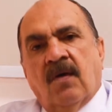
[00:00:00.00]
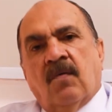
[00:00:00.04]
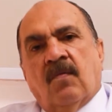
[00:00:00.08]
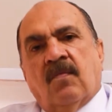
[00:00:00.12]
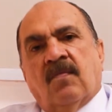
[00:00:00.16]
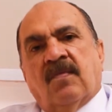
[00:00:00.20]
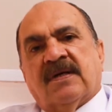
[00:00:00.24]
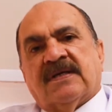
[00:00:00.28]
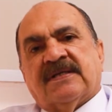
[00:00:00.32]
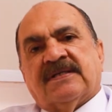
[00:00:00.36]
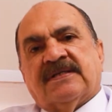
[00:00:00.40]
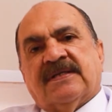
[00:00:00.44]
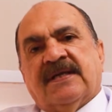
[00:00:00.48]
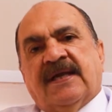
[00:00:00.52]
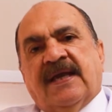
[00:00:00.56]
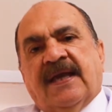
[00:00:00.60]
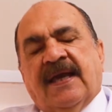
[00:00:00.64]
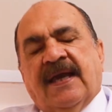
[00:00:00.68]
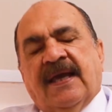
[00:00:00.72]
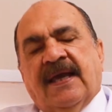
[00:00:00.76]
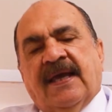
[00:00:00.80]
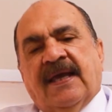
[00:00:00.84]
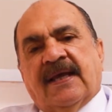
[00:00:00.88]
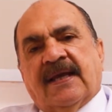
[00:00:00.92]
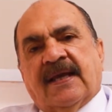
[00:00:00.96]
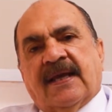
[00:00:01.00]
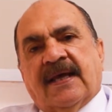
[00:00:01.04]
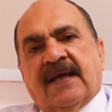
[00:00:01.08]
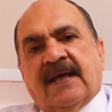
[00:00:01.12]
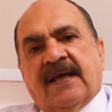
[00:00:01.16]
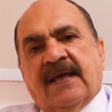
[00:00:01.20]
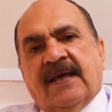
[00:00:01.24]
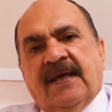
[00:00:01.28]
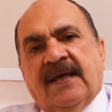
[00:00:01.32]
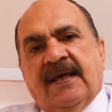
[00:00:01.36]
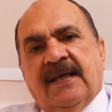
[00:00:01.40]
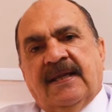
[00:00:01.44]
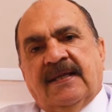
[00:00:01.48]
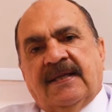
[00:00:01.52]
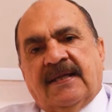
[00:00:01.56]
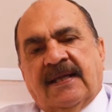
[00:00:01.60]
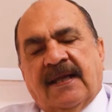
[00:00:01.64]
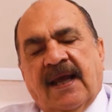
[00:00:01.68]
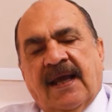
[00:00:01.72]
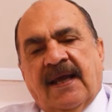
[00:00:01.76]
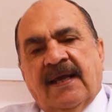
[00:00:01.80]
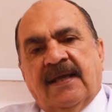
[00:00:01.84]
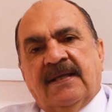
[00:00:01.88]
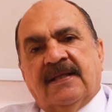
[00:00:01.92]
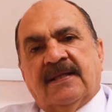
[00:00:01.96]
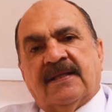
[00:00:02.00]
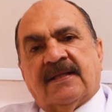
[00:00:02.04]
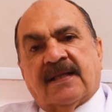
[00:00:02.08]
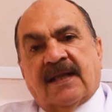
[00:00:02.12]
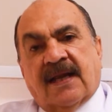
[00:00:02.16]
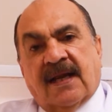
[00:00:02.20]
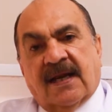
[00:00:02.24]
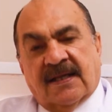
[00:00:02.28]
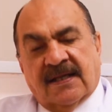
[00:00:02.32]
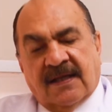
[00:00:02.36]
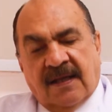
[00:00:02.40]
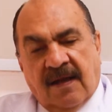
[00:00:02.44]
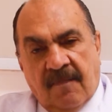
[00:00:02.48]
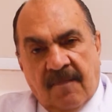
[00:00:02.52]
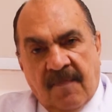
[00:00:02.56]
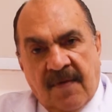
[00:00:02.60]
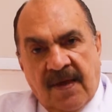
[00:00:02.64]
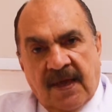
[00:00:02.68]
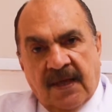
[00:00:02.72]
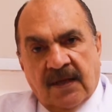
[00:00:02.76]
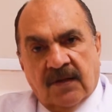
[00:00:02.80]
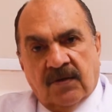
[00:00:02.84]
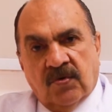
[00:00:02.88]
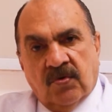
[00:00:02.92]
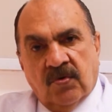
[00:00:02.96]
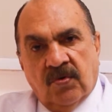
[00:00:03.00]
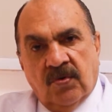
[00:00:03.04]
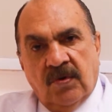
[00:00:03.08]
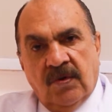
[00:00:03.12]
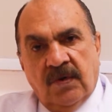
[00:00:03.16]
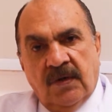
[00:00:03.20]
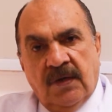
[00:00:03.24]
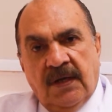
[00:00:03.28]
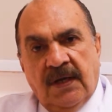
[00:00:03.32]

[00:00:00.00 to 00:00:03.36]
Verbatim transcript: uma cegueira que tem tratamento